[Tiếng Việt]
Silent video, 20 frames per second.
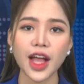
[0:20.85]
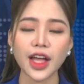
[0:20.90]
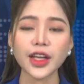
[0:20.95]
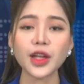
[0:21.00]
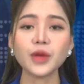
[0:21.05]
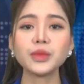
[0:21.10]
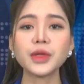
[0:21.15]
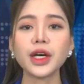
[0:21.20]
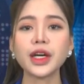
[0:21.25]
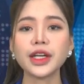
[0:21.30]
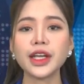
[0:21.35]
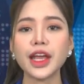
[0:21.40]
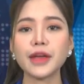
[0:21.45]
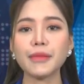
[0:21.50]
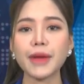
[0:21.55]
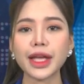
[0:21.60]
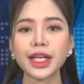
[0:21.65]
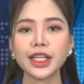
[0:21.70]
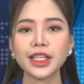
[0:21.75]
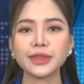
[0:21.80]
đồng thời đẩy
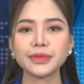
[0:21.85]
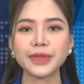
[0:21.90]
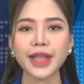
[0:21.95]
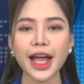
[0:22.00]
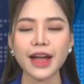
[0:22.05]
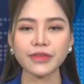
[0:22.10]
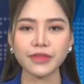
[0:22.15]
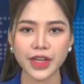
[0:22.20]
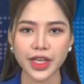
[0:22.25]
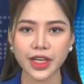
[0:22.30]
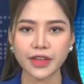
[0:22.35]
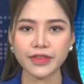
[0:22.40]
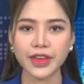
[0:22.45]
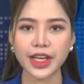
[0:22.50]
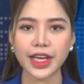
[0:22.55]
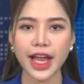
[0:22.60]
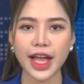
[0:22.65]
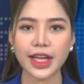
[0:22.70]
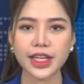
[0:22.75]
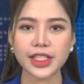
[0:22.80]
mạnh hợp tác với đơn
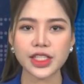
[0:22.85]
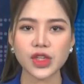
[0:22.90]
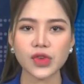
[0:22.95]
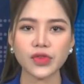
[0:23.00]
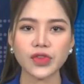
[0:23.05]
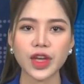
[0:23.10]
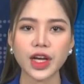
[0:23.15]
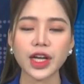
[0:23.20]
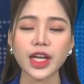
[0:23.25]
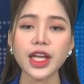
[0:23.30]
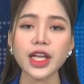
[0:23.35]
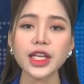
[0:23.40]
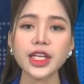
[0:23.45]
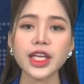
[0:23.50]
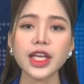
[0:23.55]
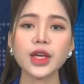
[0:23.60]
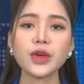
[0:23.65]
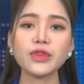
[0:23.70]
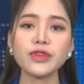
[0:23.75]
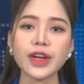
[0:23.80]
vị này trong việc nghiên
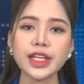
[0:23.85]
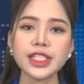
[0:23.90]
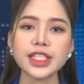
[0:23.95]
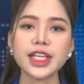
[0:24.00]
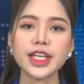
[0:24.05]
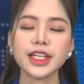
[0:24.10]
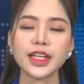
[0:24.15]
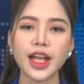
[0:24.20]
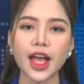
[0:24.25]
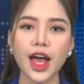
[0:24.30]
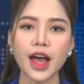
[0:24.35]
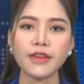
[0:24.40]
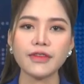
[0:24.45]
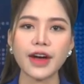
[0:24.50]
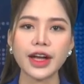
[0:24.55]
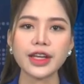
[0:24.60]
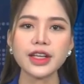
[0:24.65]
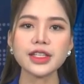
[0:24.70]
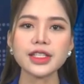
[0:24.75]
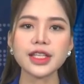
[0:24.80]
cứu phát triển
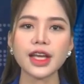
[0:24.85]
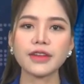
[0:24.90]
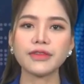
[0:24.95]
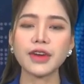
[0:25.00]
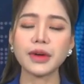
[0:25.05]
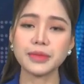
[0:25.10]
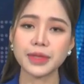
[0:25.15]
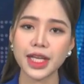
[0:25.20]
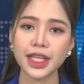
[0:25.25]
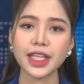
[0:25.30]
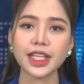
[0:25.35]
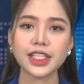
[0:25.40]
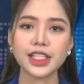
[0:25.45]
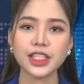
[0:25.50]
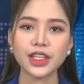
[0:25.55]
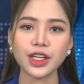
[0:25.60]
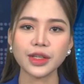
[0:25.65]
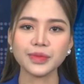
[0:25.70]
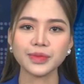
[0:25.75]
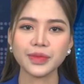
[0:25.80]
và đưa sản phẩm ra thị
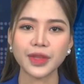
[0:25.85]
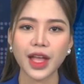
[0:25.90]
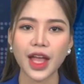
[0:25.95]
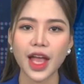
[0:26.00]
trường.